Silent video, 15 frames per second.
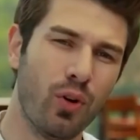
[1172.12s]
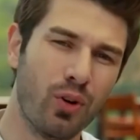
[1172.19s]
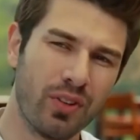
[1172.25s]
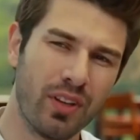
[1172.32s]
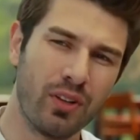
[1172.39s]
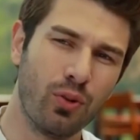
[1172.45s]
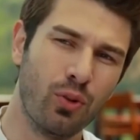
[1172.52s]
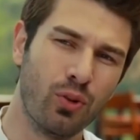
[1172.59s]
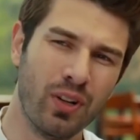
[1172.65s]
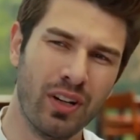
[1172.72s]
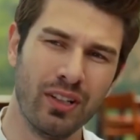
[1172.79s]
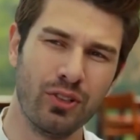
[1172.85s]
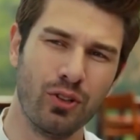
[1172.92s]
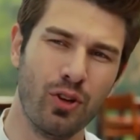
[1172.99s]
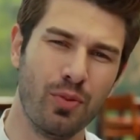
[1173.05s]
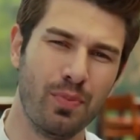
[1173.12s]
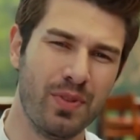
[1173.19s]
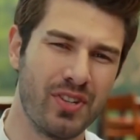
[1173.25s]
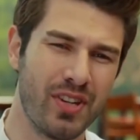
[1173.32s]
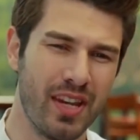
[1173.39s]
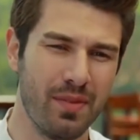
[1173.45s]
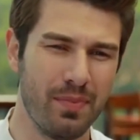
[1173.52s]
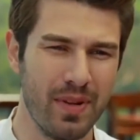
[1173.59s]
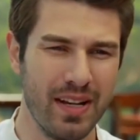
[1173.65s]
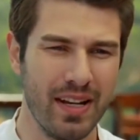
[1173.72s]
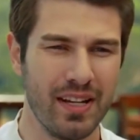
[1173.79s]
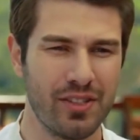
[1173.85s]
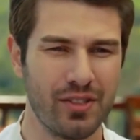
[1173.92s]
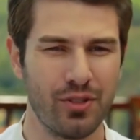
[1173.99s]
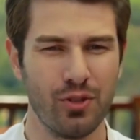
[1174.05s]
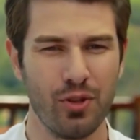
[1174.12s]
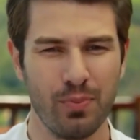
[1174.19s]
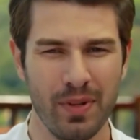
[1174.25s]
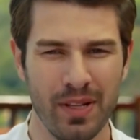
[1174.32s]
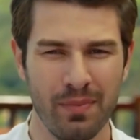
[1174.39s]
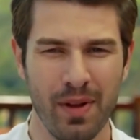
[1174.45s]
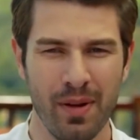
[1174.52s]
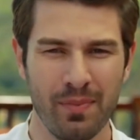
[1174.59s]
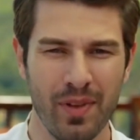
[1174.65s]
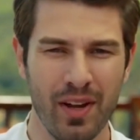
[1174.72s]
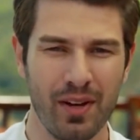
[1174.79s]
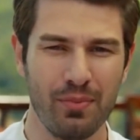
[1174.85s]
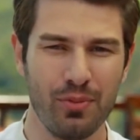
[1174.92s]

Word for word: Oradan onu alıyor, bir şeyi birleştiriyor, bilmem ne